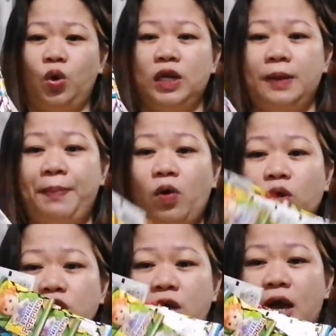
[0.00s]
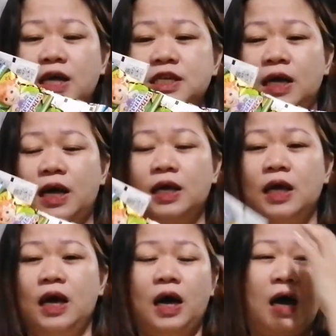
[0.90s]
Rinipa ko na siya kasi nga,
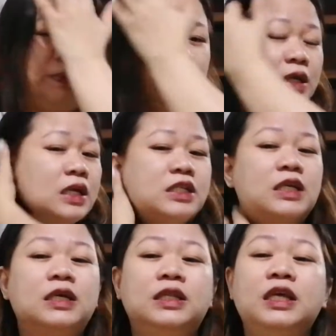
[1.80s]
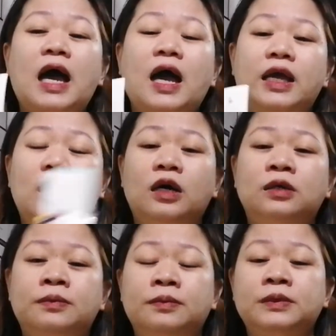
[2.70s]
um, hindi, na, hindi na kaya
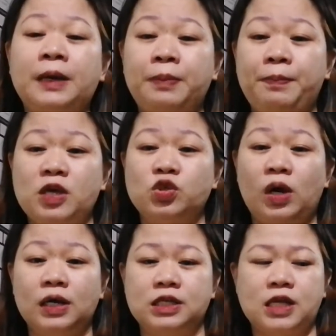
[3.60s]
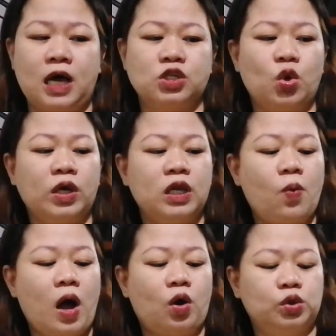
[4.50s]
ng tagpipiso ang isa. So, ang
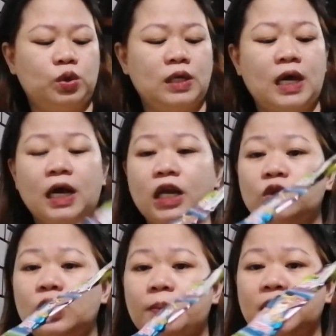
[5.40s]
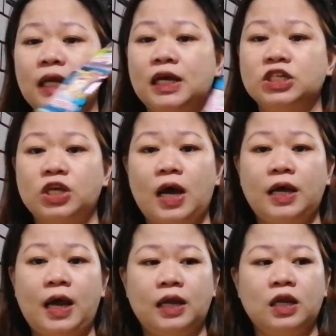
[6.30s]
ginawa ko, total nakaganito naman talaga
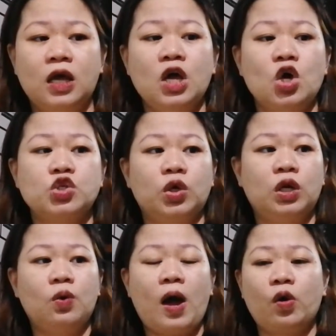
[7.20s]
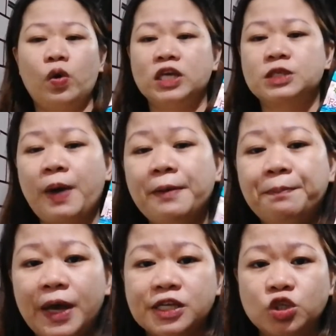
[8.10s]
siya. Ayan. So, ginawa ko is
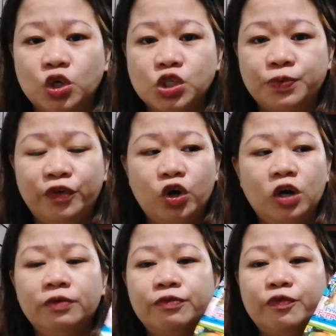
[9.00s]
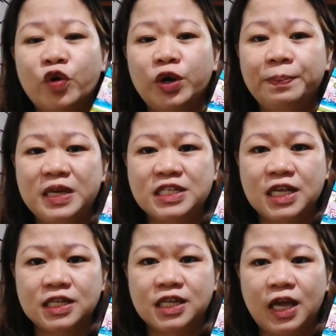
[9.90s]
5 pesos for 4
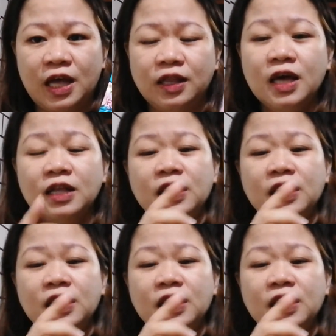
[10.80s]
pieces. Ayan.